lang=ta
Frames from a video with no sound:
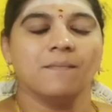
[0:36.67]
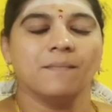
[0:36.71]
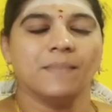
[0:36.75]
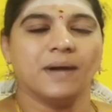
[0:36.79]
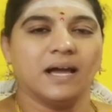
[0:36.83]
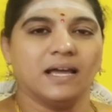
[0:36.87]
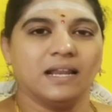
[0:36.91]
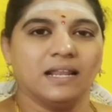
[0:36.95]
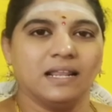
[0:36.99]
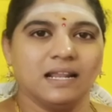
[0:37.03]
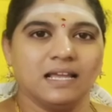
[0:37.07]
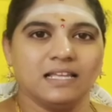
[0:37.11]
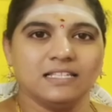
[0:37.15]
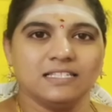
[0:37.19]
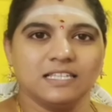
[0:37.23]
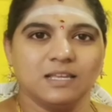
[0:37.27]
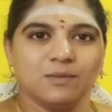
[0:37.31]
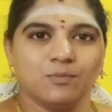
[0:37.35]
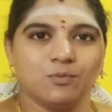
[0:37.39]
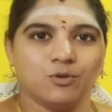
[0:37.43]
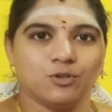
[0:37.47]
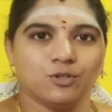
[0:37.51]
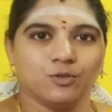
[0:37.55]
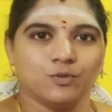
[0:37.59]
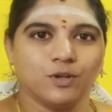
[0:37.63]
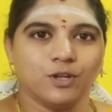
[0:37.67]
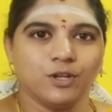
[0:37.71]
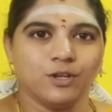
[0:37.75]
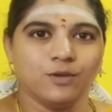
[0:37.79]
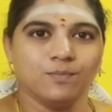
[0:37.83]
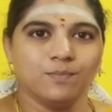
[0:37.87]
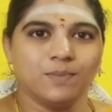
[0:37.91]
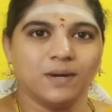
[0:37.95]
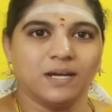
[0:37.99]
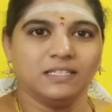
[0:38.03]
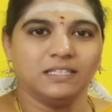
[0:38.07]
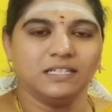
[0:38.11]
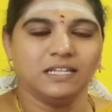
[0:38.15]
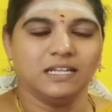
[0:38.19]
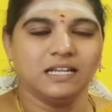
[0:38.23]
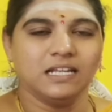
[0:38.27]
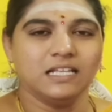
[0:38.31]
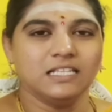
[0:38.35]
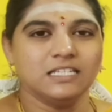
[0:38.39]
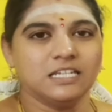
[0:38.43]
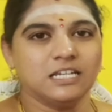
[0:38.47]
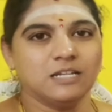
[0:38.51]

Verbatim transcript: மகர ராசியை பொறுத்த வரைக்கும் பார்த்தீங்கன்னா